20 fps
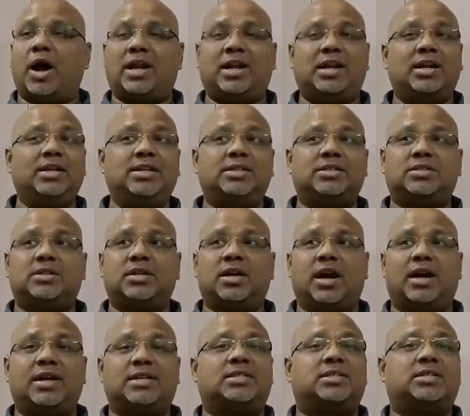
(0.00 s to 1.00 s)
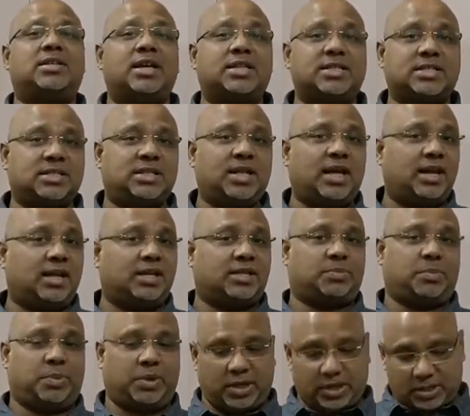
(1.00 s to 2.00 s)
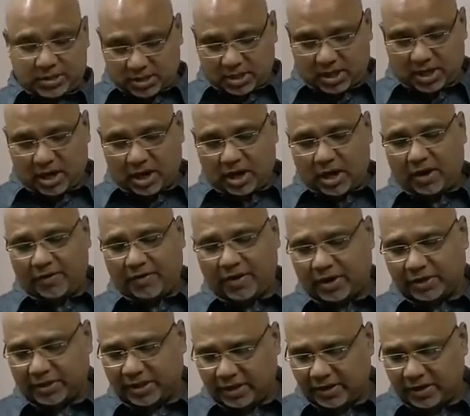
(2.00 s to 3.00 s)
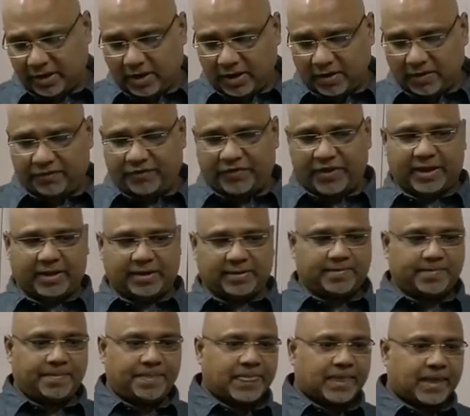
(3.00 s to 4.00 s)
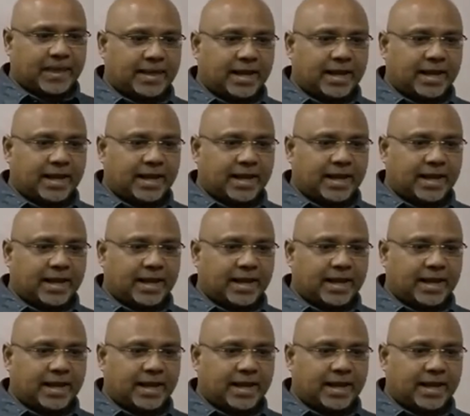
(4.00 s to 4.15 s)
उन्होंने जो अनुभव प्राप्त किया उसे जानना चाहते हैं कि उन्हें कैसा लगा